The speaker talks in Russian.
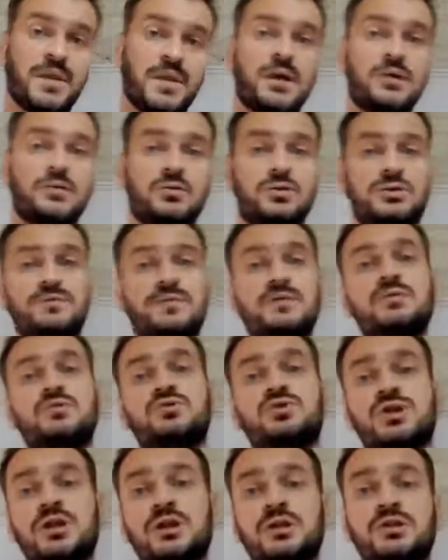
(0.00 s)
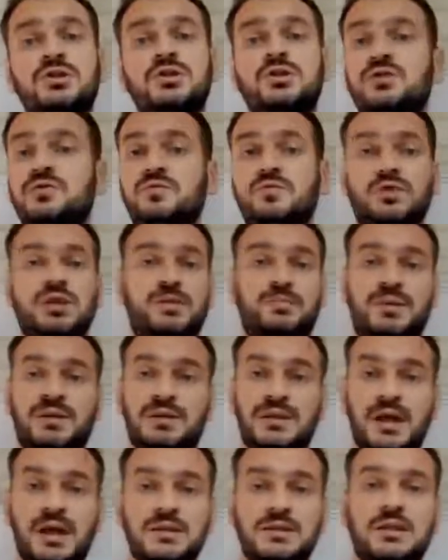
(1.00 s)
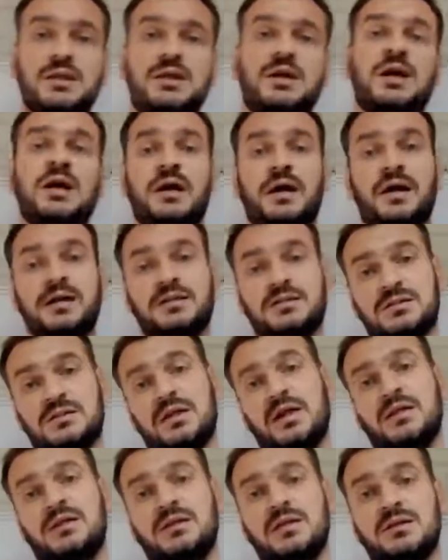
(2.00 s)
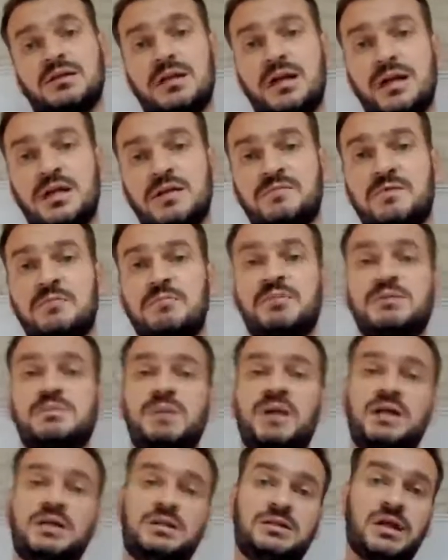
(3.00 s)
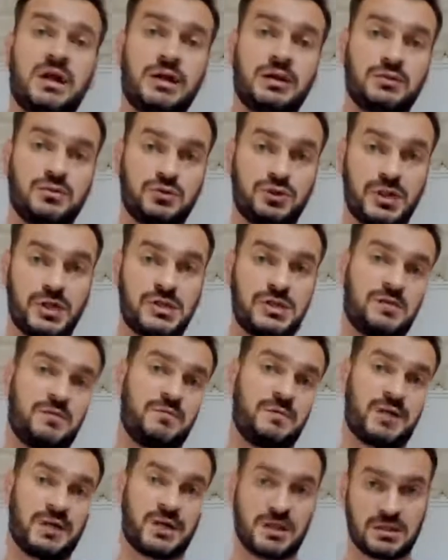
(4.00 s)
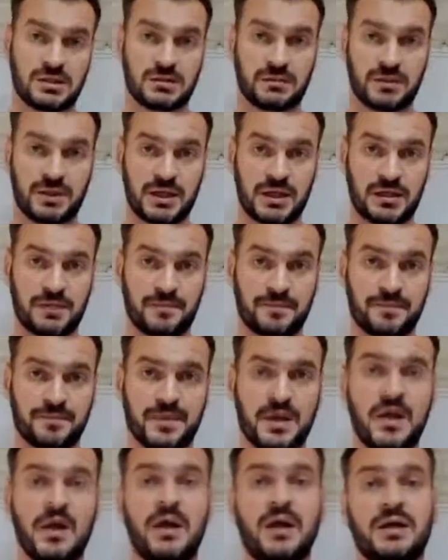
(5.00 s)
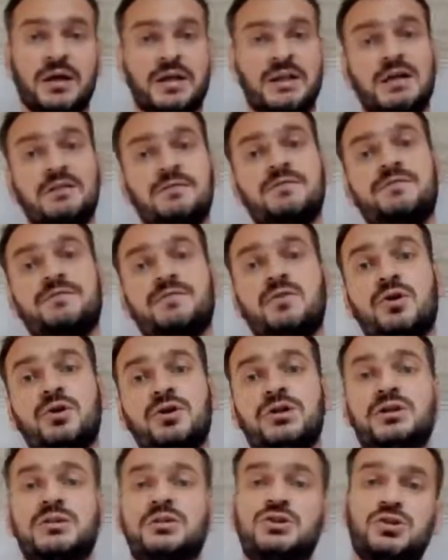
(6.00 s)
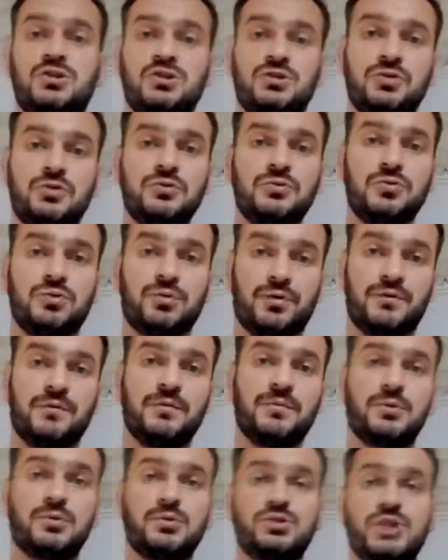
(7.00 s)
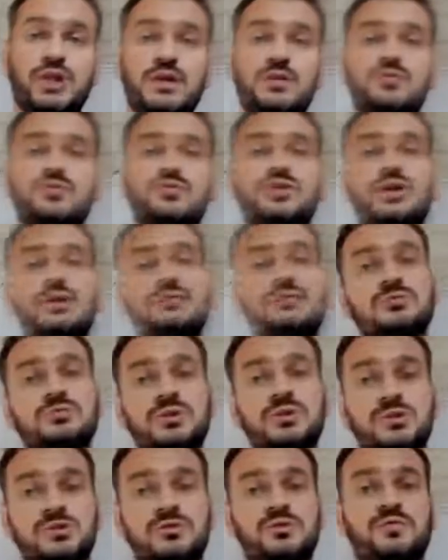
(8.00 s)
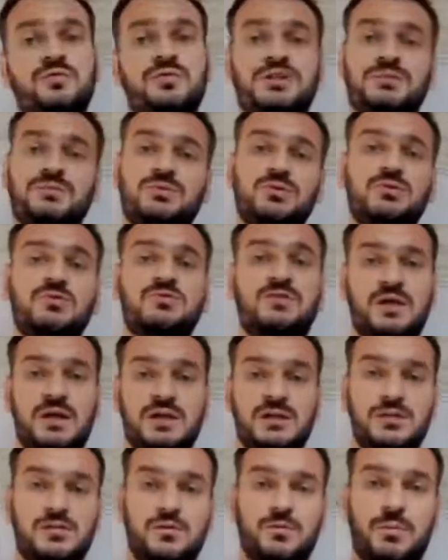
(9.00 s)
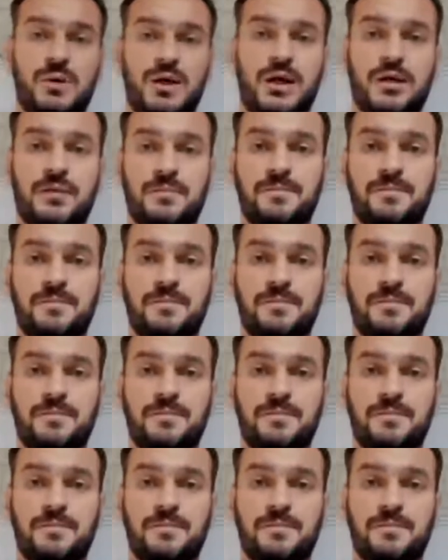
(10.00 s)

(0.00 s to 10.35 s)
То есть вы уже ничего не потратили, эти знания достались вам бесплатно, как и участие в маркетинге. Когда вы выходите на шестой уровень, вы получаете уже 1820 рублей.